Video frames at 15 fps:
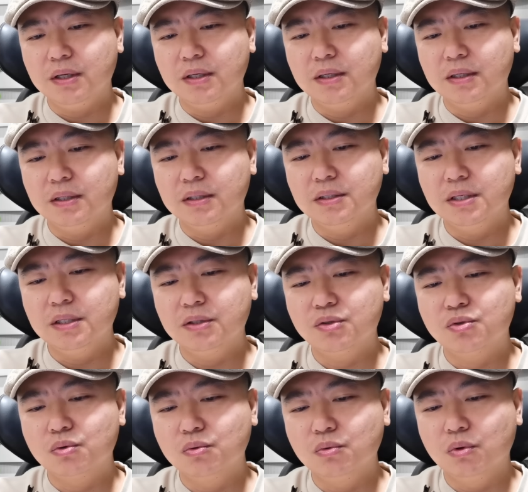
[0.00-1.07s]
啊，任
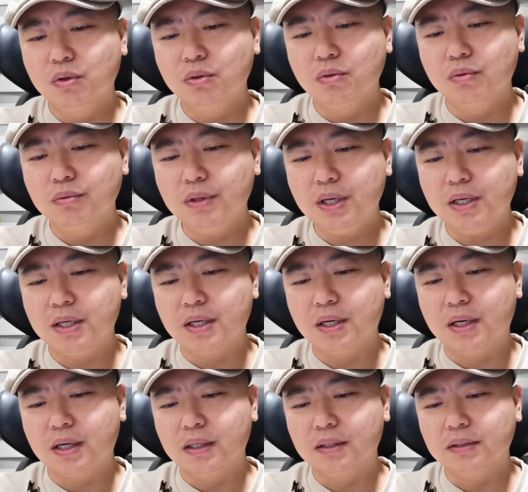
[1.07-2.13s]
中国农业银
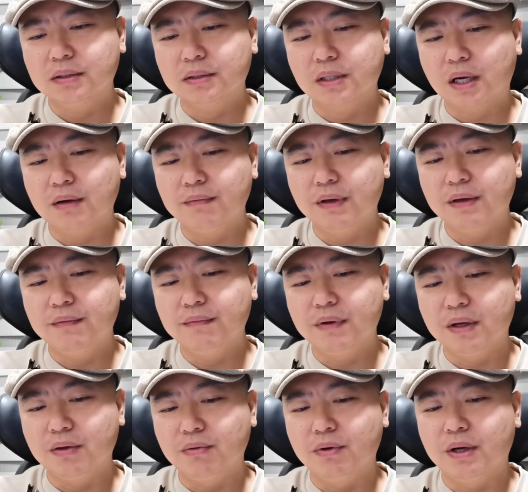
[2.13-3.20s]
行党委
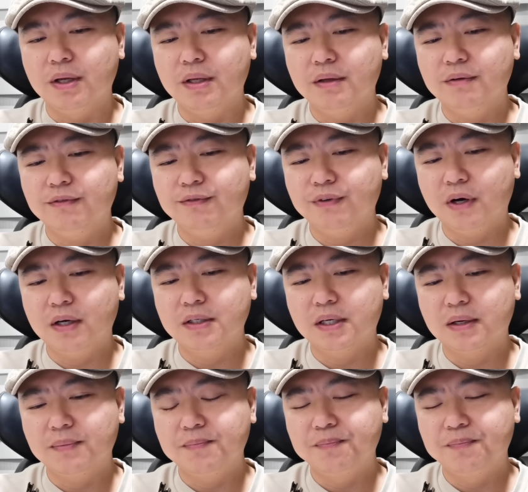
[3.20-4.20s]
委员、副行长。